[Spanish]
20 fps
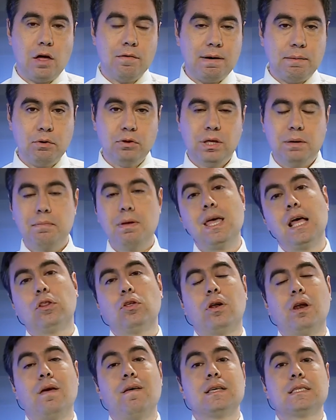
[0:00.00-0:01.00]
Vamos de inmediato a
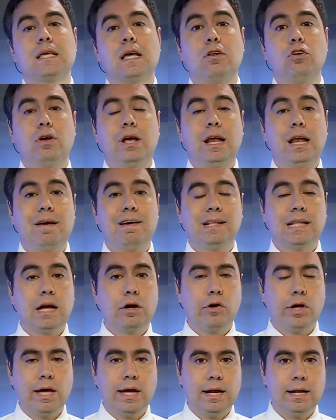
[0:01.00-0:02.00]
revisar lo que es la
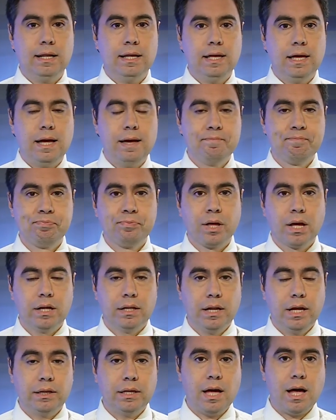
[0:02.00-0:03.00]
bitácora del día
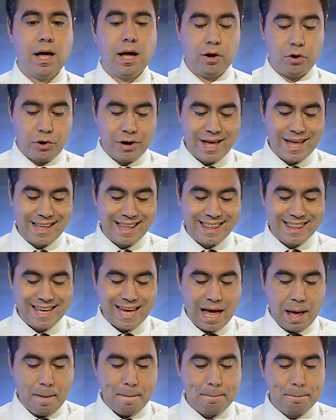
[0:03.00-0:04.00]
en esta jornada de
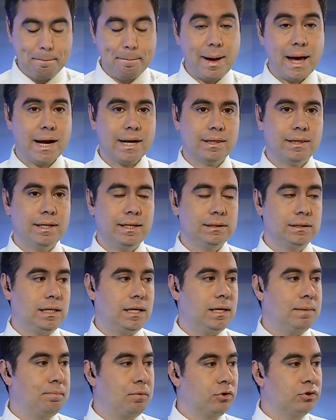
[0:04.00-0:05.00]
día martes.
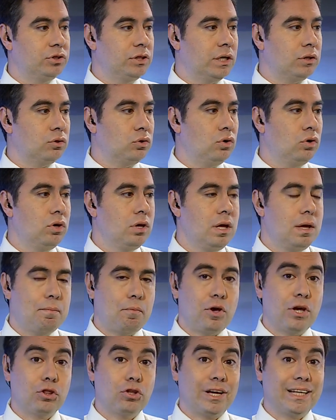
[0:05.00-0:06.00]
Eh, por cierto,
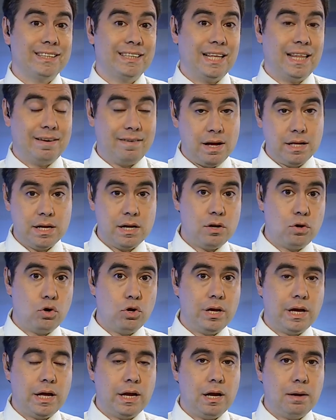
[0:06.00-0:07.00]
proyectos que se debaten
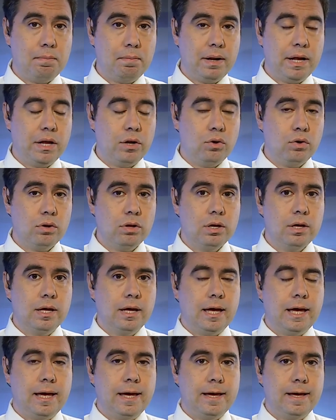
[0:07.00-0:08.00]
hoy en el Pleno
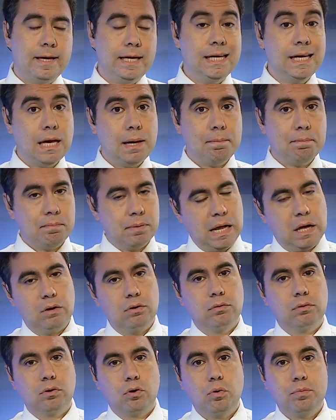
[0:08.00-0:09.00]
eh, y que, claro,
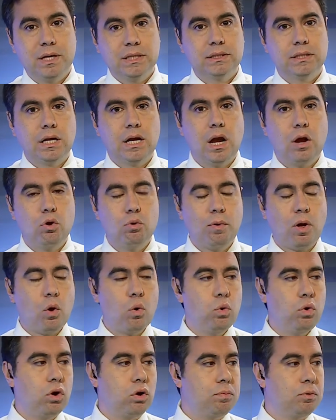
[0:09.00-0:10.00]
comienzan en el número
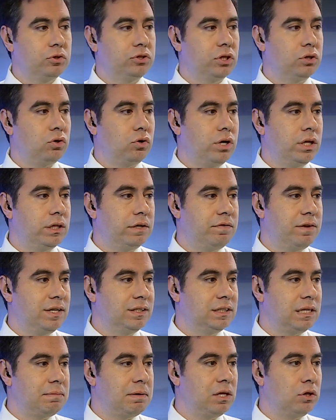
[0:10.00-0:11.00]
uno, por cierto, con este
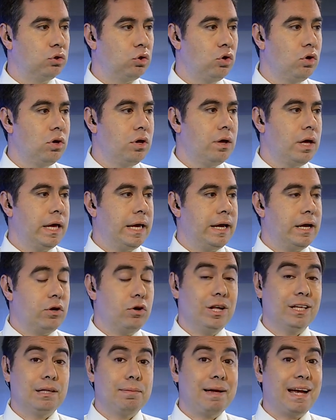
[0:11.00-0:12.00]
financiamiento, eh, con
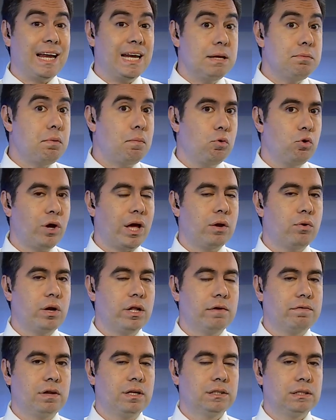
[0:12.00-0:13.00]
este mecanismo plurianual
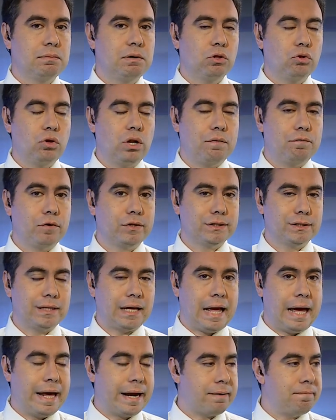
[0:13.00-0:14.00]
de financiamiento de las Fuerzas
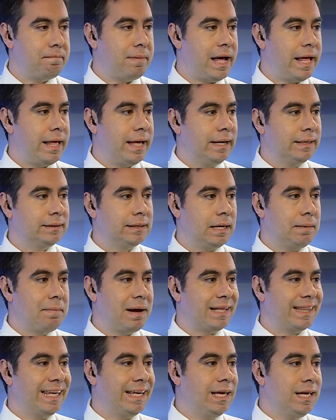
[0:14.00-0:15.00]
Armadas, eh,
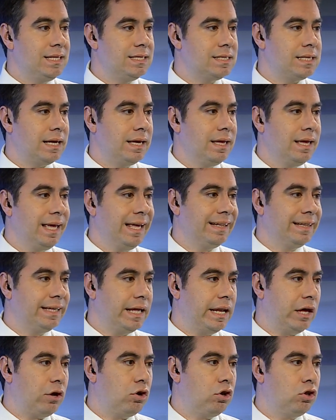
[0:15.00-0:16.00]
martes 15 de
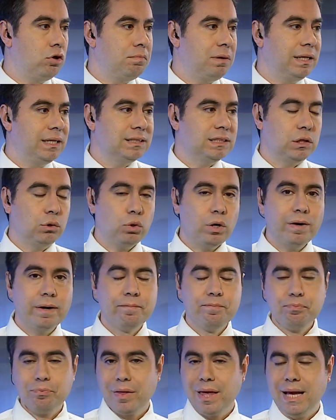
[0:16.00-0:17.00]
enero del 2019.
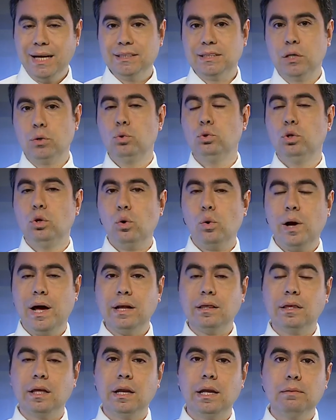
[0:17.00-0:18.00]
En segundo lugar,
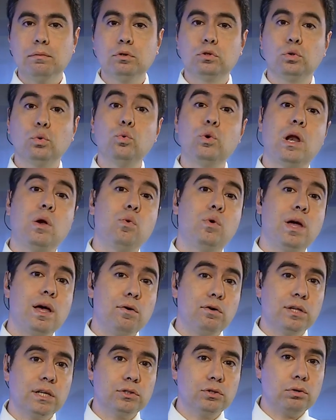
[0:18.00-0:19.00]
tenemos una nueva
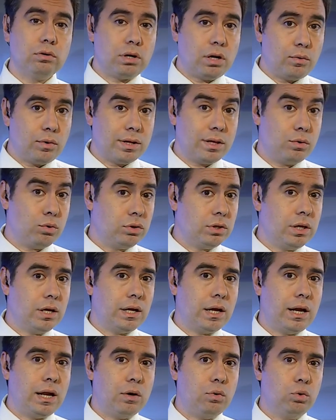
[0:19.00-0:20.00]
votación. Recuerden ustedes
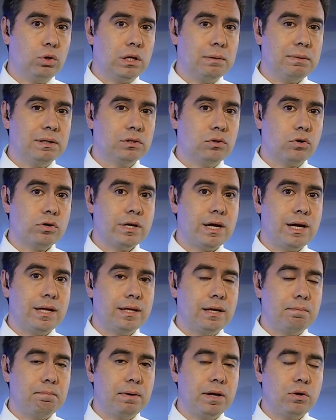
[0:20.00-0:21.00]
que en las últimas jornadas
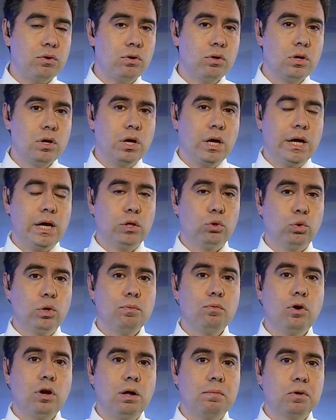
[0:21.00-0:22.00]
del Pleno eh,
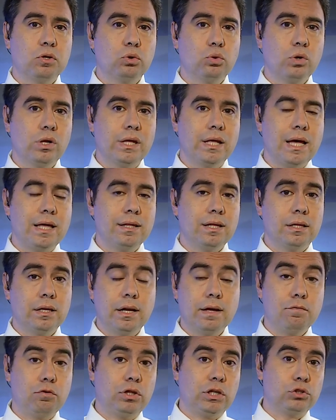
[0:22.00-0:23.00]
tuvimos la oportunidad de
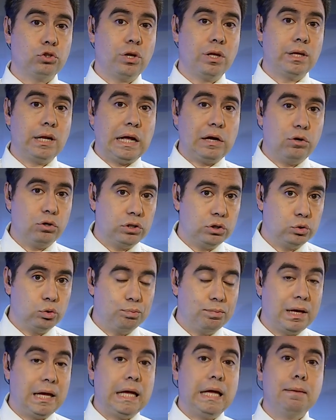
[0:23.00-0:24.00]
tener votaciones de la Corte
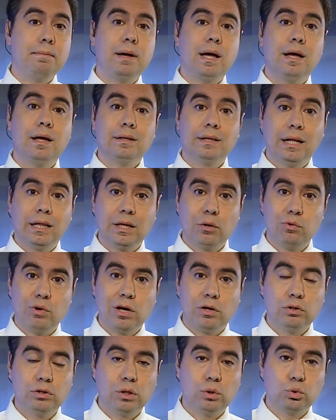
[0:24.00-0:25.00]
Suprema, del Tribunal
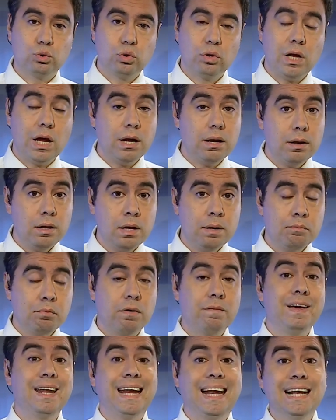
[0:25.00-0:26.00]
Constitucional. Pues
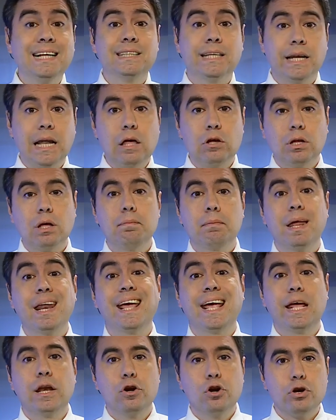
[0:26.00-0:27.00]
bien, el Senado también,
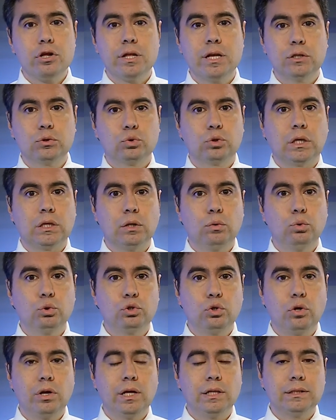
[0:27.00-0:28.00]
en orden a sus
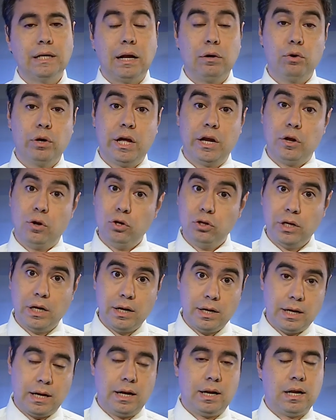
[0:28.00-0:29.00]
atribuciones, algo que no
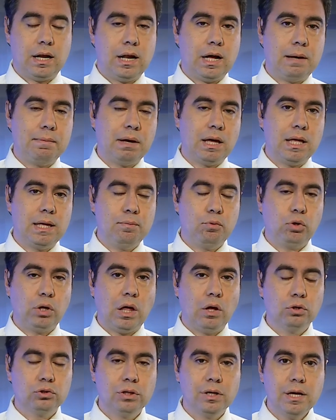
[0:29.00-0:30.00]
tiene la Cámara de
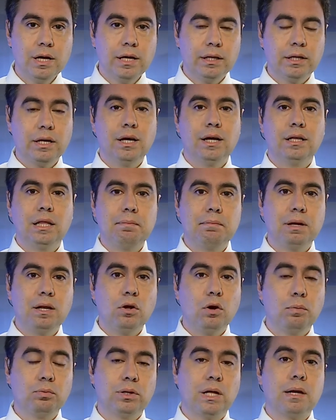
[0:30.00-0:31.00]
Diputados, tiene que también
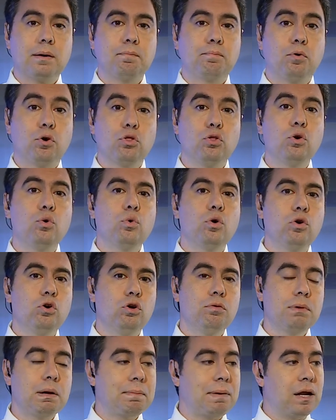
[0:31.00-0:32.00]
optar por dos nuevos
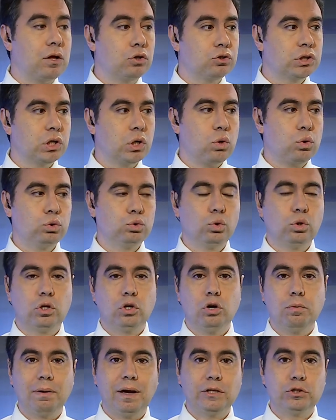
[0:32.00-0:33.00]
nombres para el Consejo
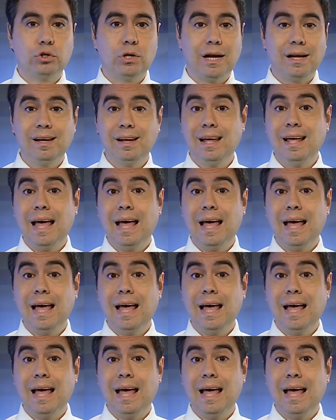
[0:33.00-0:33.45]
Consultivo Previsional.